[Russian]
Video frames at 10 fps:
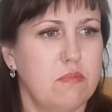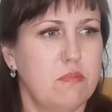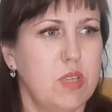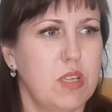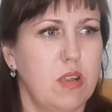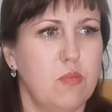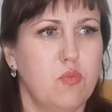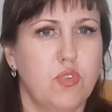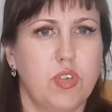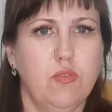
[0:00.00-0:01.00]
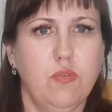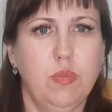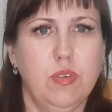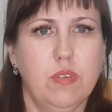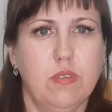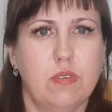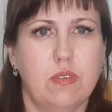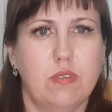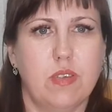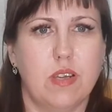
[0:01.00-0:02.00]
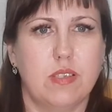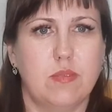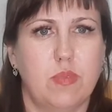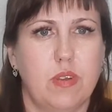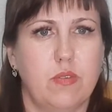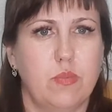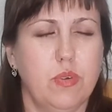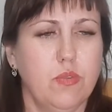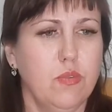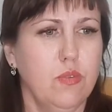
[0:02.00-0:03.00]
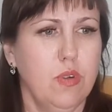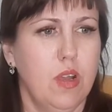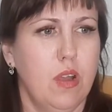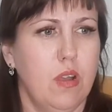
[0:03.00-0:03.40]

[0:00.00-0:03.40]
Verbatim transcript: меня муж любит, я себя люблю,